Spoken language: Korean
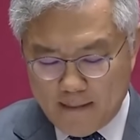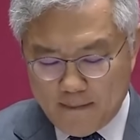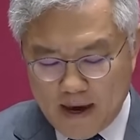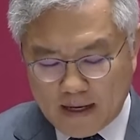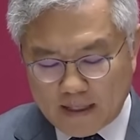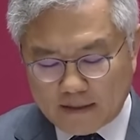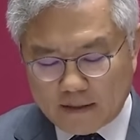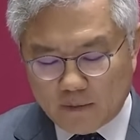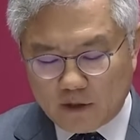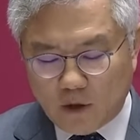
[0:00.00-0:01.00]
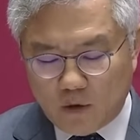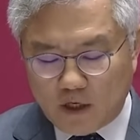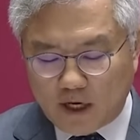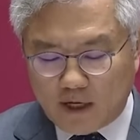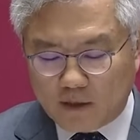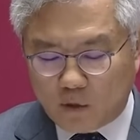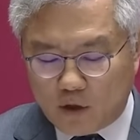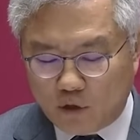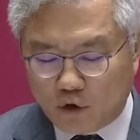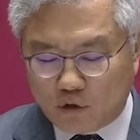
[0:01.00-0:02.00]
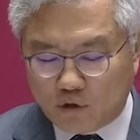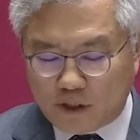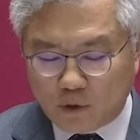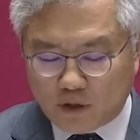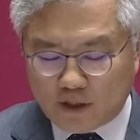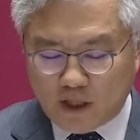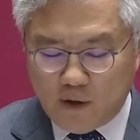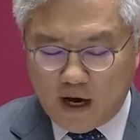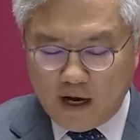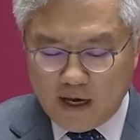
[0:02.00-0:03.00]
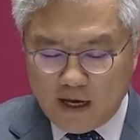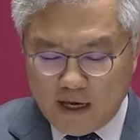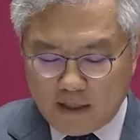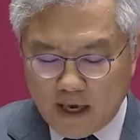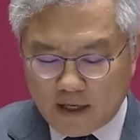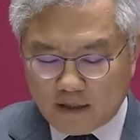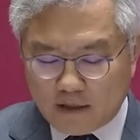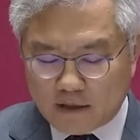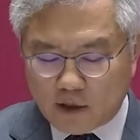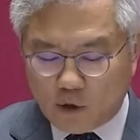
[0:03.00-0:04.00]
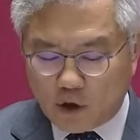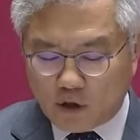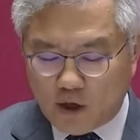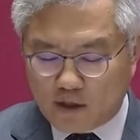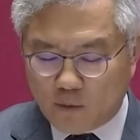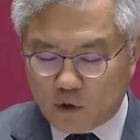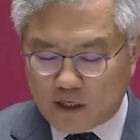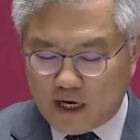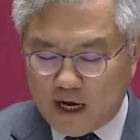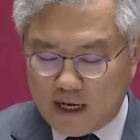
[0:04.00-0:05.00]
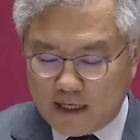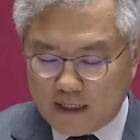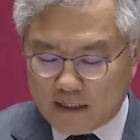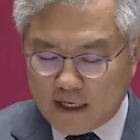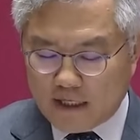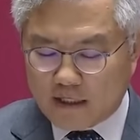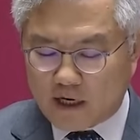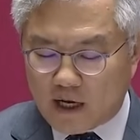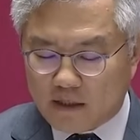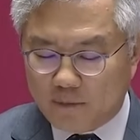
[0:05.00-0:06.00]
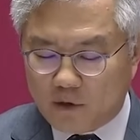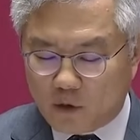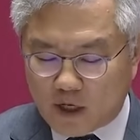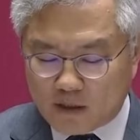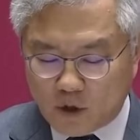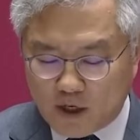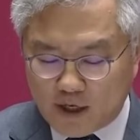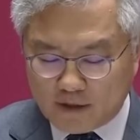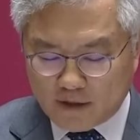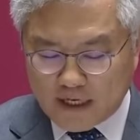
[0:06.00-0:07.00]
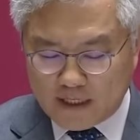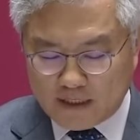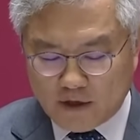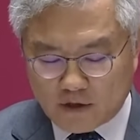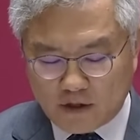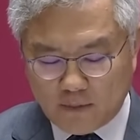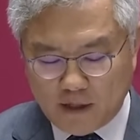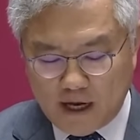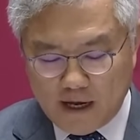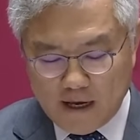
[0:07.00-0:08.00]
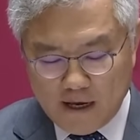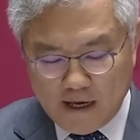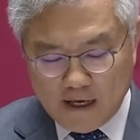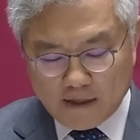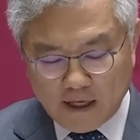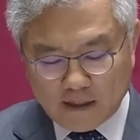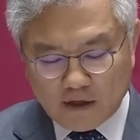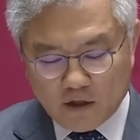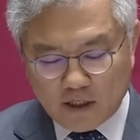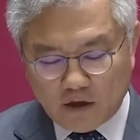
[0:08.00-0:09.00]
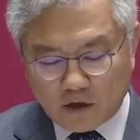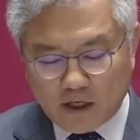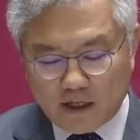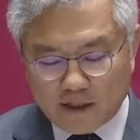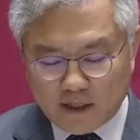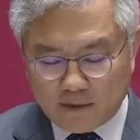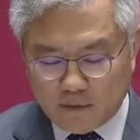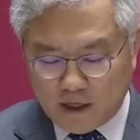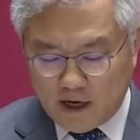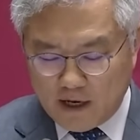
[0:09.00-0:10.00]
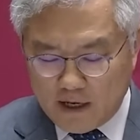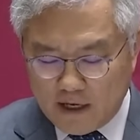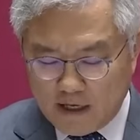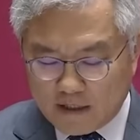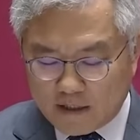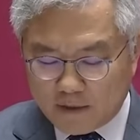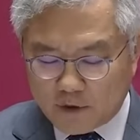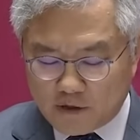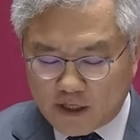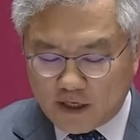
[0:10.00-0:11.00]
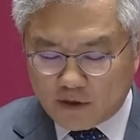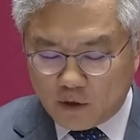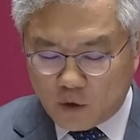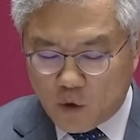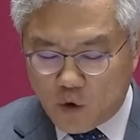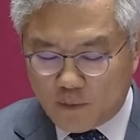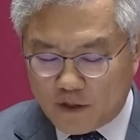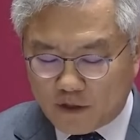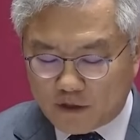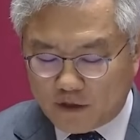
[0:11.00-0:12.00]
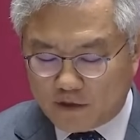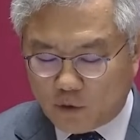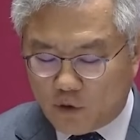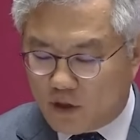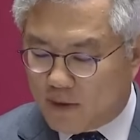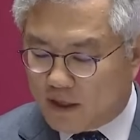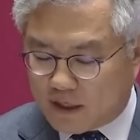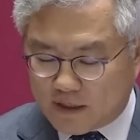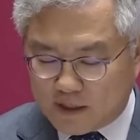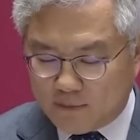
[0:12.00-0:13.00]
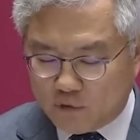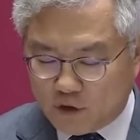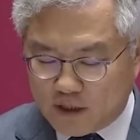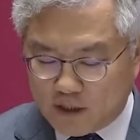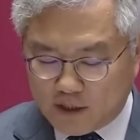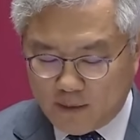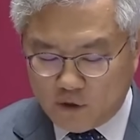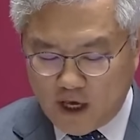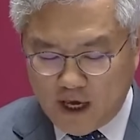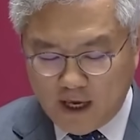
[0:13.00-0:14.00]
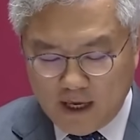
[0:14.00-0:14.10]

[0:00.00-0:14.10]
메카시즘을 떠올리게 하는 권위주의 군사독재 시대와 냉전 시대로의 퇴행도 모자라 이제 일제 강점기로까지 퇴행하는 것이 아닌지 걱정입니다. 대체 경제는 어떻게 할 생각입니까? 지금 전 세계적으로 고금리 정책을 쓰고 있는 마당에 생긴 문제들이기 때문에